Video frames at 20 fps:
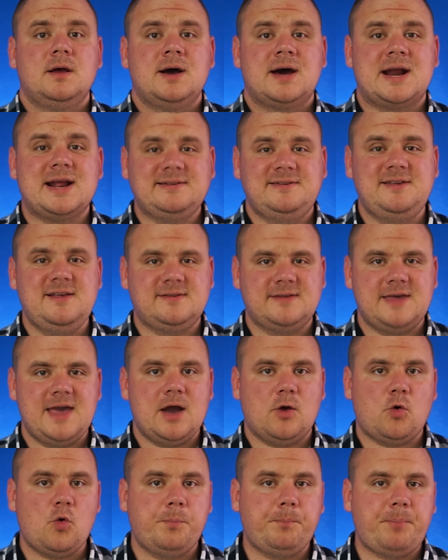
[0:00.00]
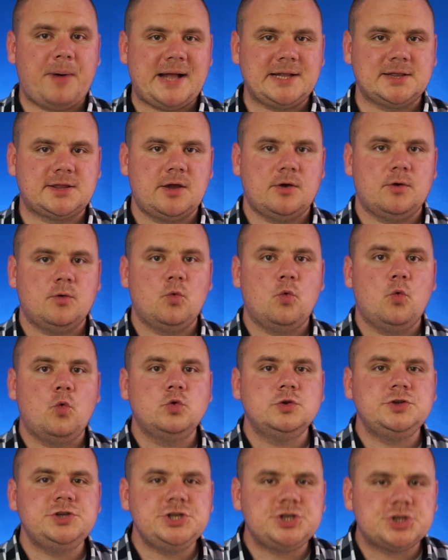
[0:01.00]
Российские оккупанты
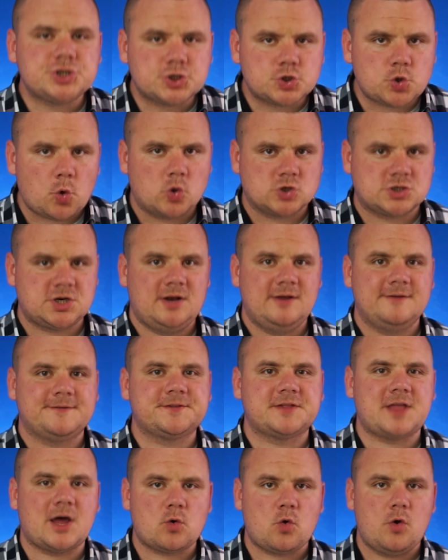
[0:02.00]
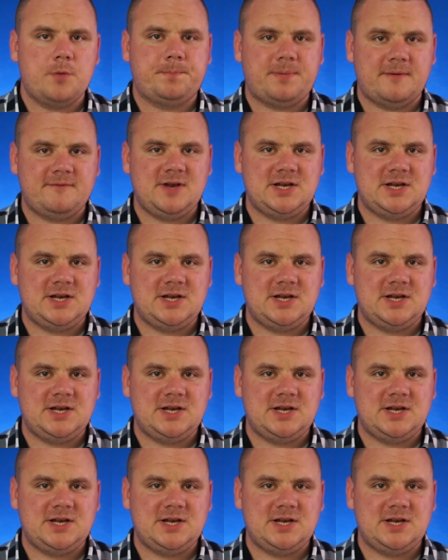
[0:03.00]
уничтожили второй по